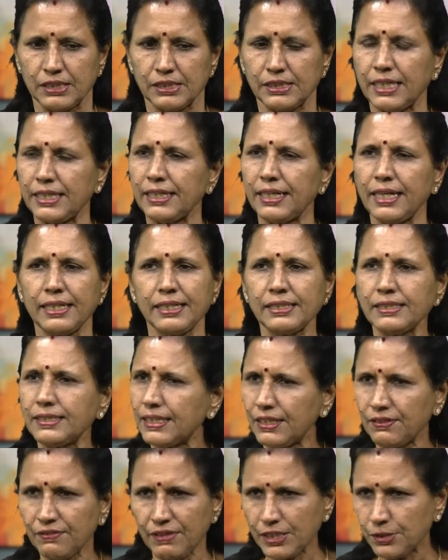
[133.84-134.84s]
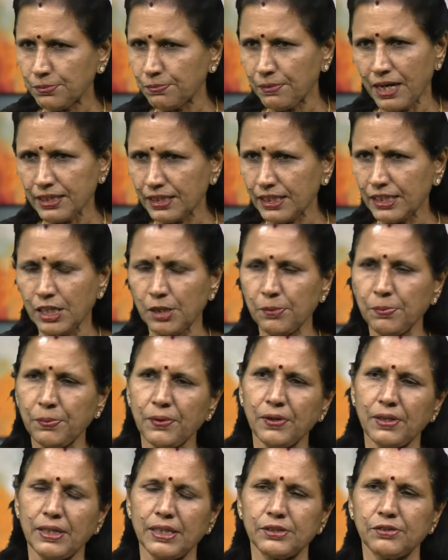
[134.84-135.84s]
జరిగాక శ్రీనివాస్ మాట
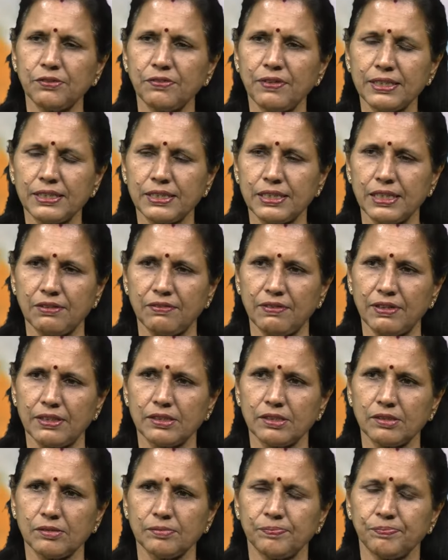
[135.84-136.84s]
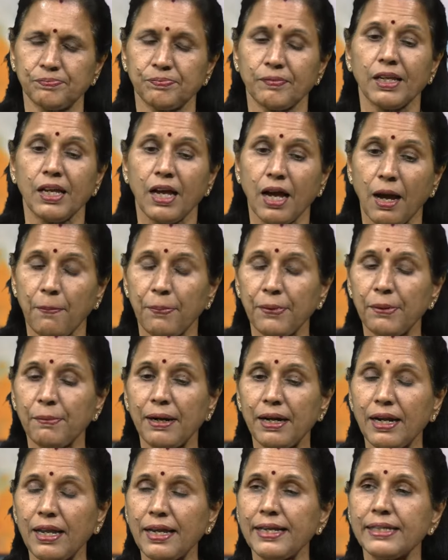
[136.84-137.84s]
నిలుపుకోలేదు దుబాటి శ్రీనివాస్ అప్పుడు
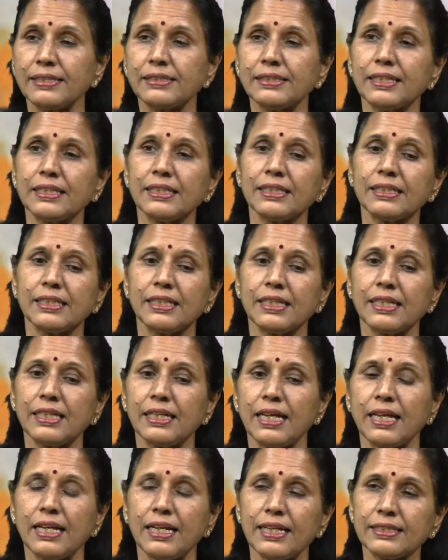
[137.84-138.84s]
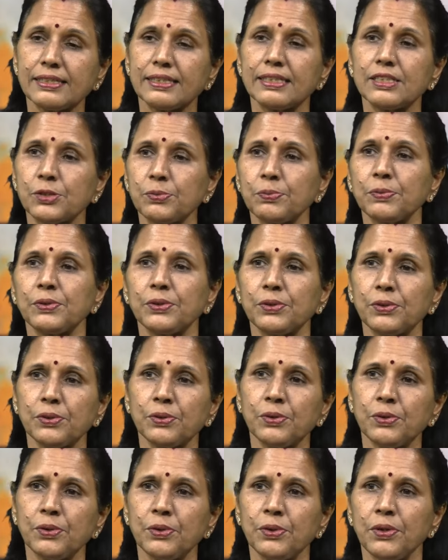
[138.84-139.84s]
మళ్ళీ ఏం జరిగింది ఎలక్షన్స్ ముందు
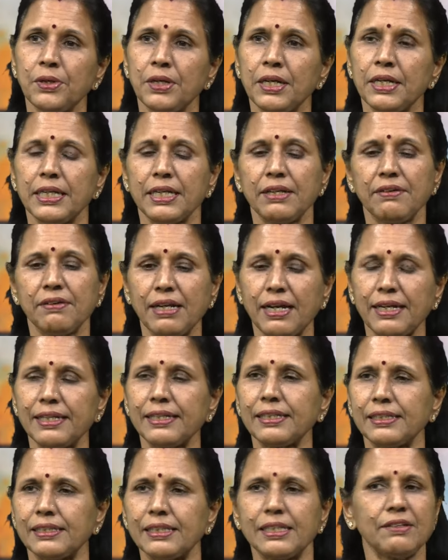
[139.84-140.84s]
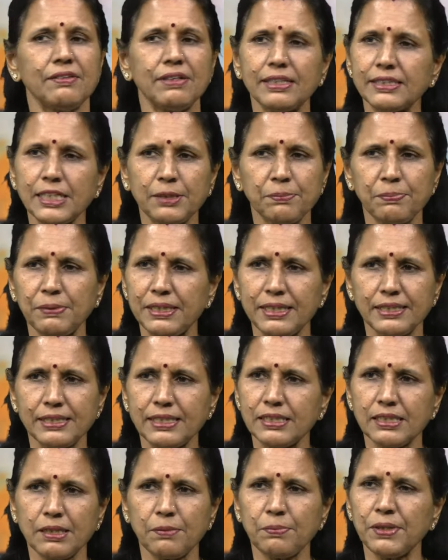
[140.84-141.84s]
ఈవిడ అడిగింది ఈవిడ
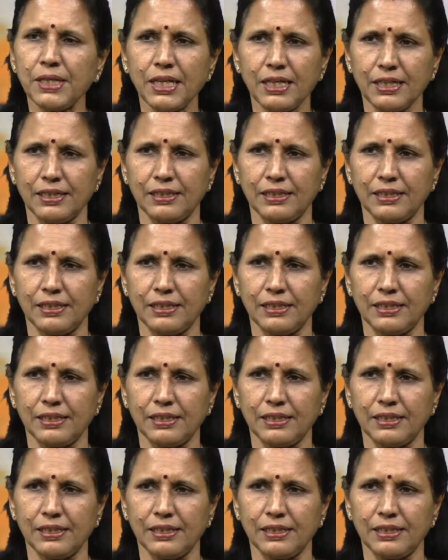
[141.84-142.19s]
జెడ్పీటీసీ సభ్యురాలు